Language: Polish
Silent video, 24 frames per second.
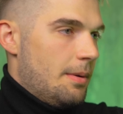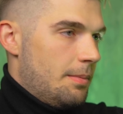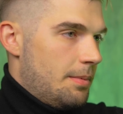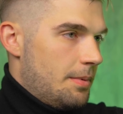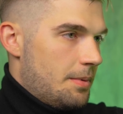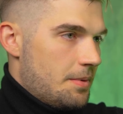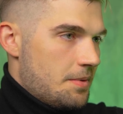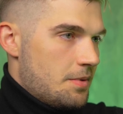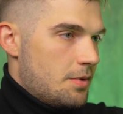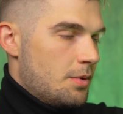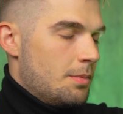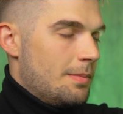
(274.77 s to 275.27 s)
Po
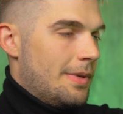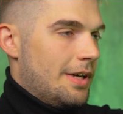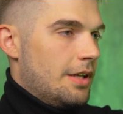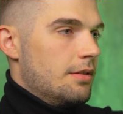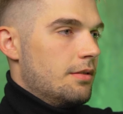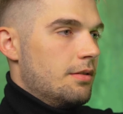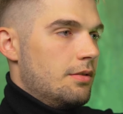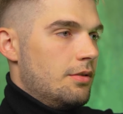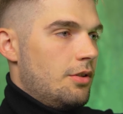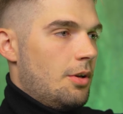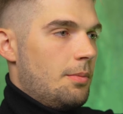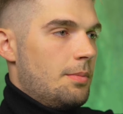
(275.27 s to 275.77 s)
prostu ma
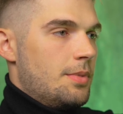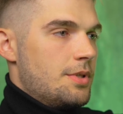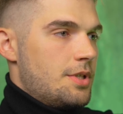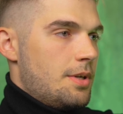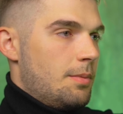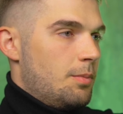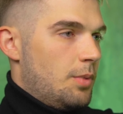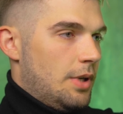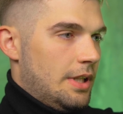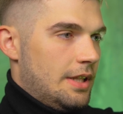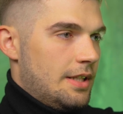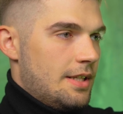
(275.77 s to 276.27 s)
dobrze
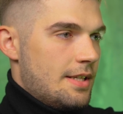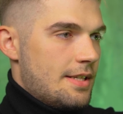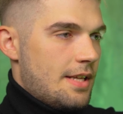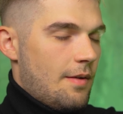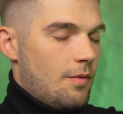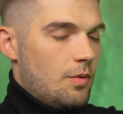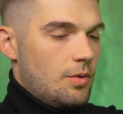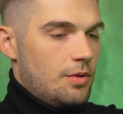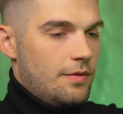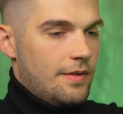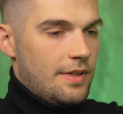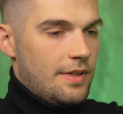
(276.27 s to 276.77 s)
płatny zawód,